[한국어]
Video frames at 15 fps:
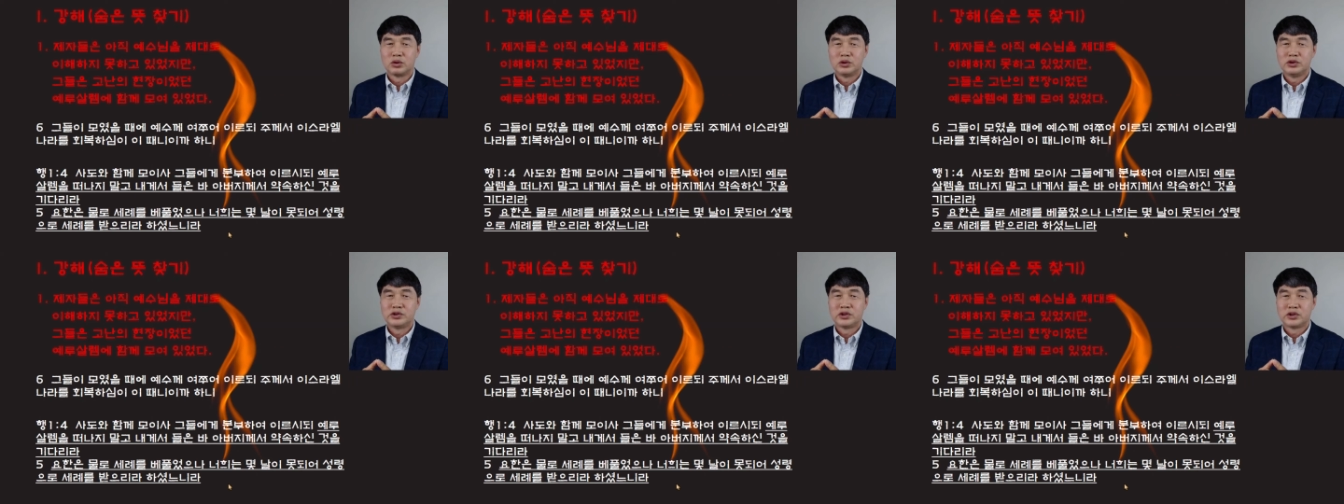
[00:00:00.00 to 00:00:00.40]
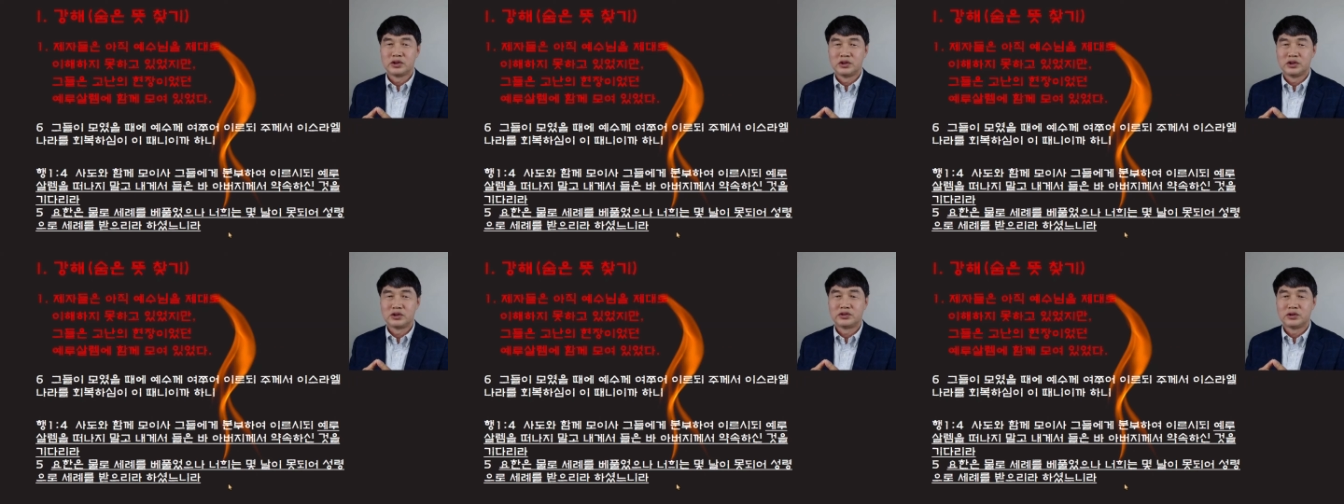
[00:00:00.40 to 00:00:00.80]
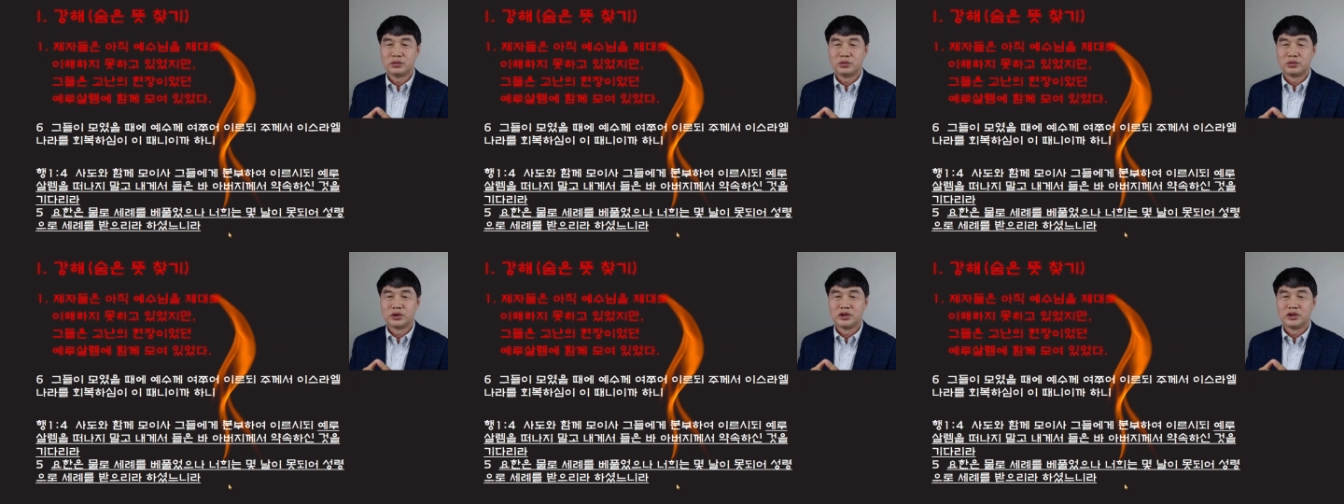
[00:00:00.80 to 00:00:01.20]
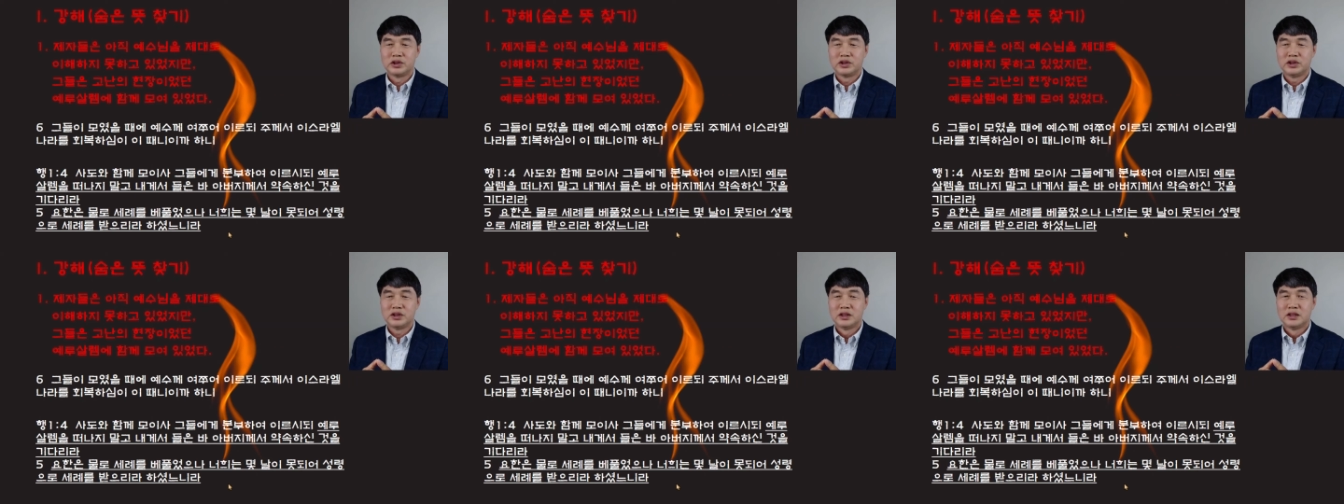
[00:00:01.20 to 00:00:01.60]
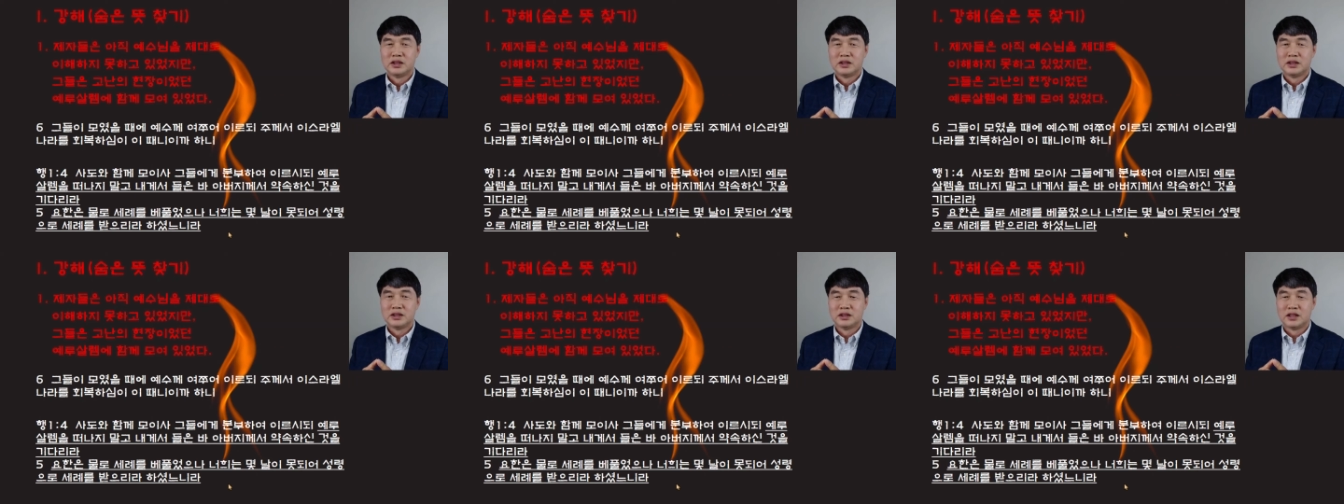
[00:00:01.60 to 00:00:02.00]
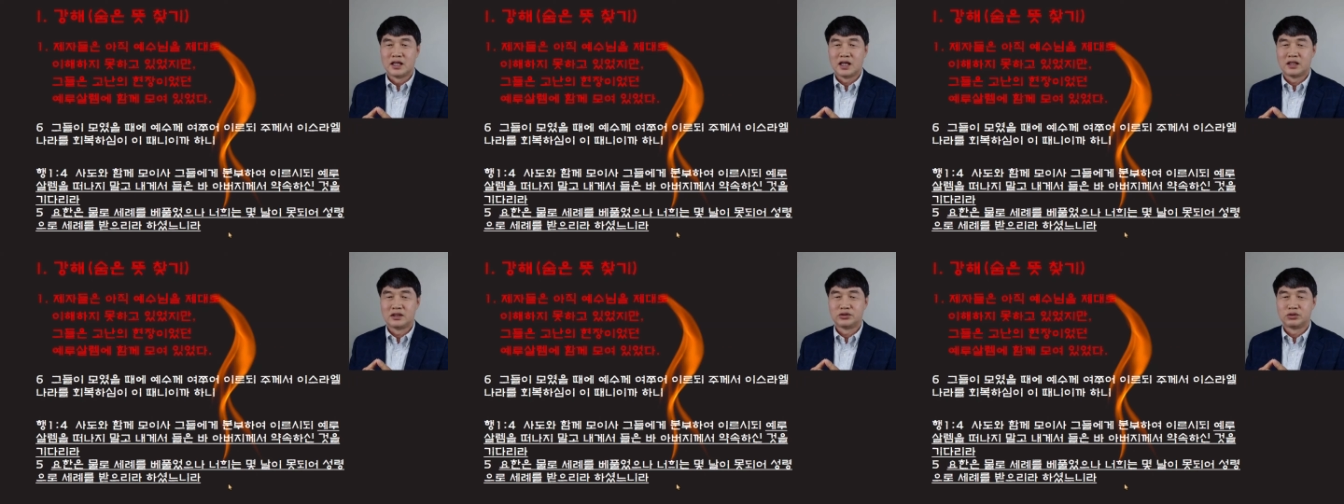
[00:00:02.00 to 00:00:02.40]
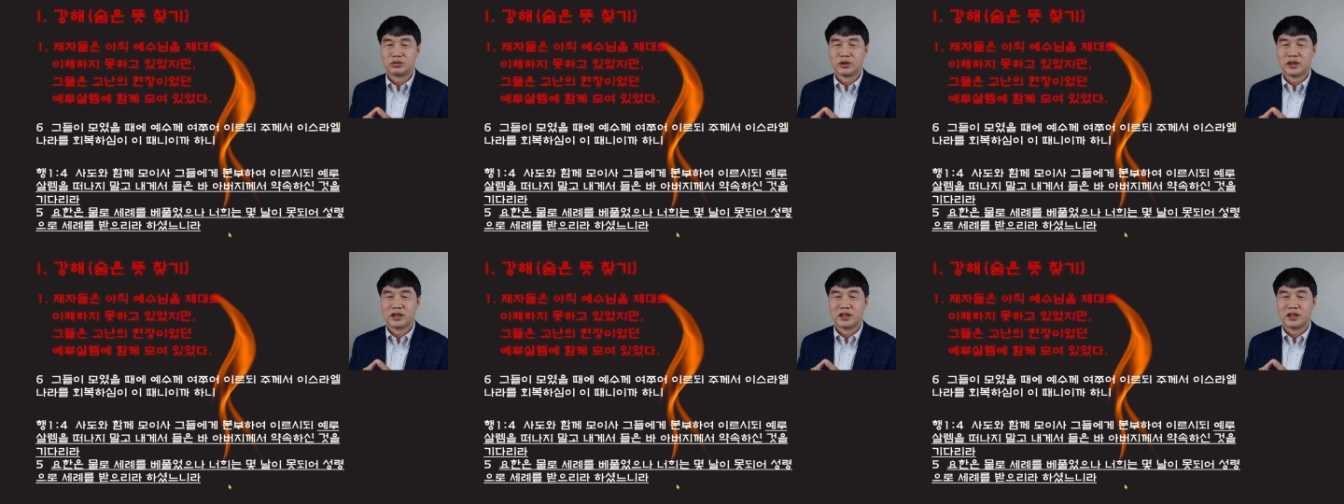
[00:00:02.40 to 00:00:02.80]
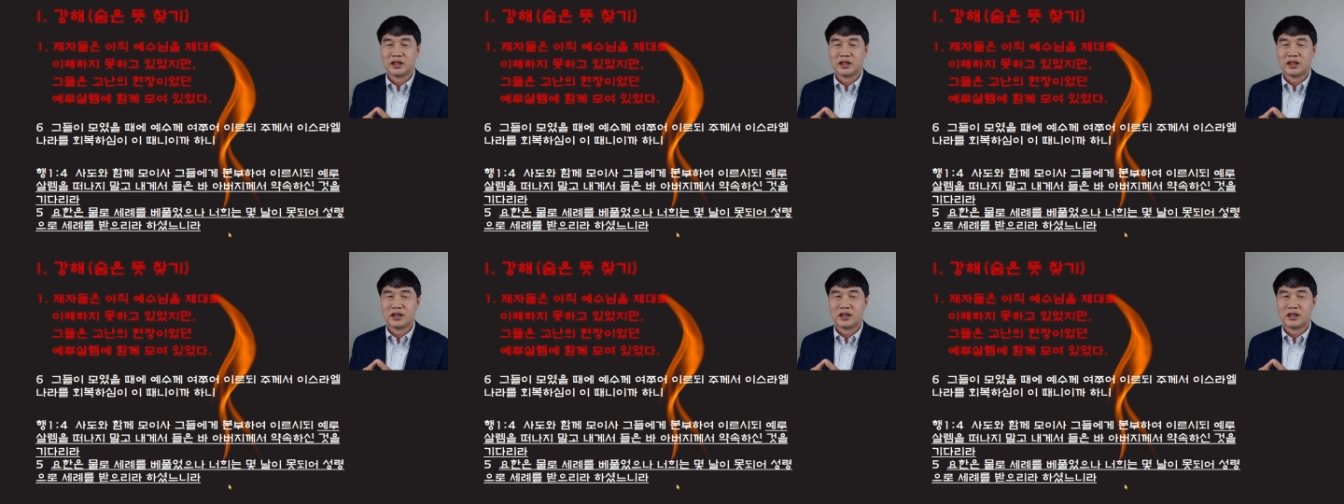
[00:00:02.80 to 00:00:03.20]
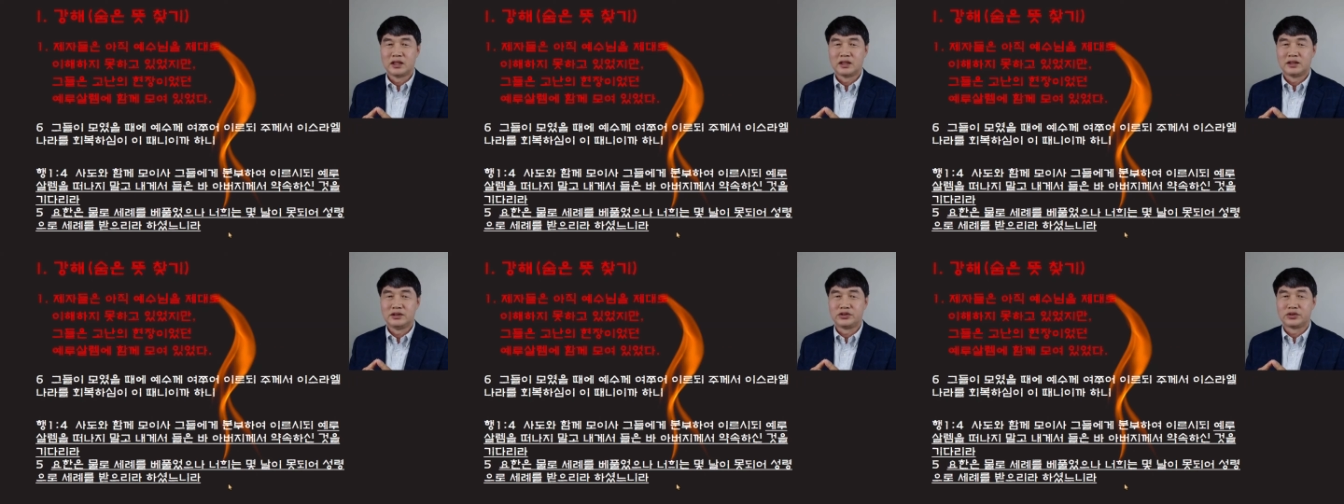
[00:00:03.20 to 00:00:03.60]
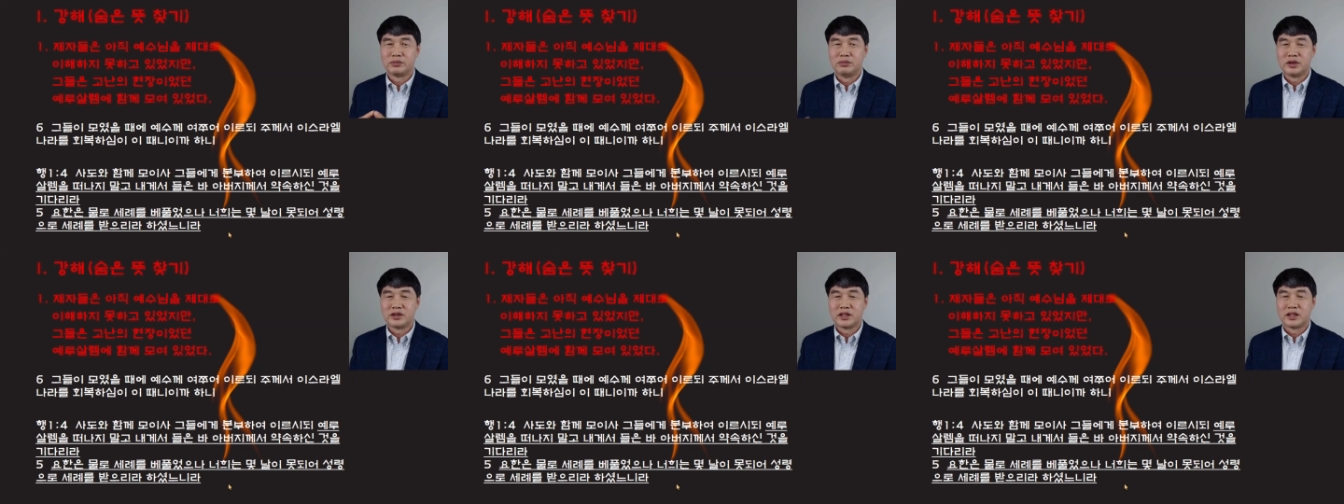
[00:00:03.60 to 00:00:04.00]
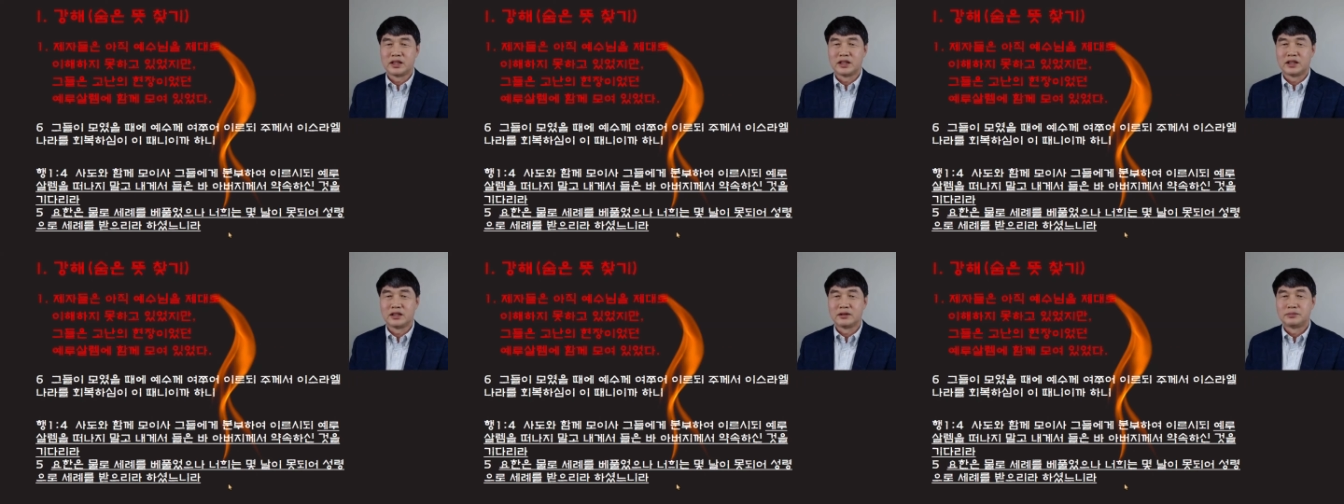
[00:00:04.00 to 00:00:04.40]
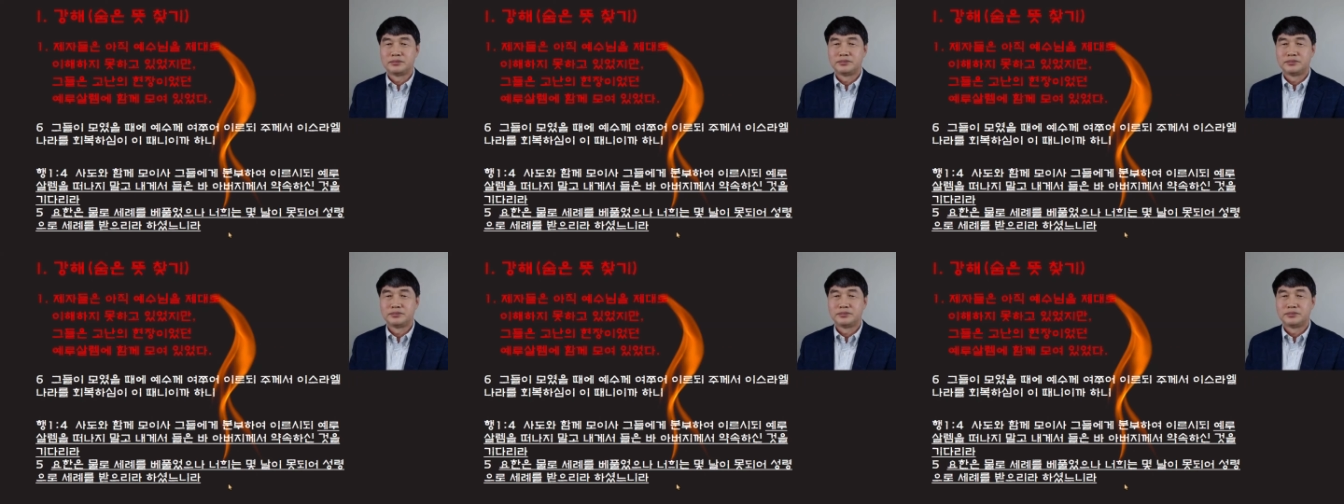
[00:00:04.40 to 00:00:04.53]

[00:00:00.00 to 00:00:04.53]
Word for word: 있었던 것을 우리는 어, 알 수가 아, 있습니다.